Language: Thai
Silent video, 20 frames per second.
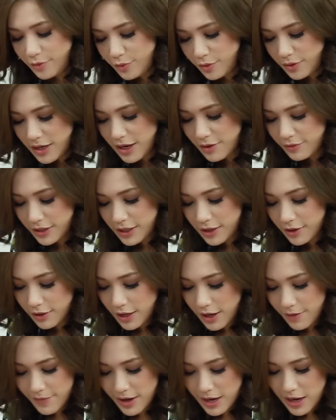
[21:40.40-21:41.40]
คุณเหล่านี้ก็
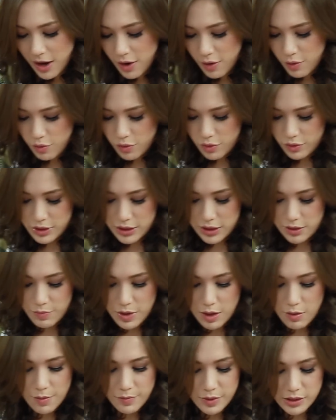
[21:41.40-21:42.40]
ทำให้เรารู้สึก
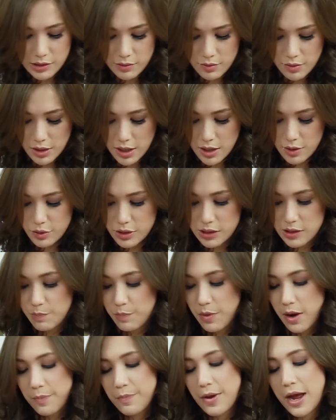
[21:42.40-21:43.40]
มีความสุขและรู้สึก
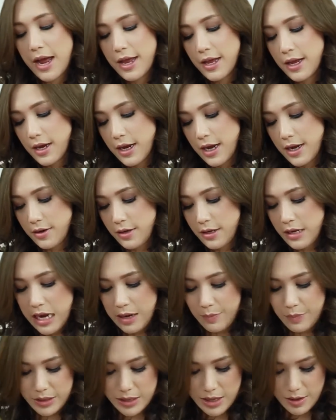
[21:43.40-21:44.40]
ปลอดภัยกับการเดินทา
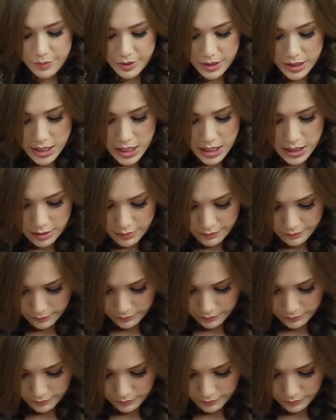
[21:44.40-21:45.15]
งไปต่างประเทศ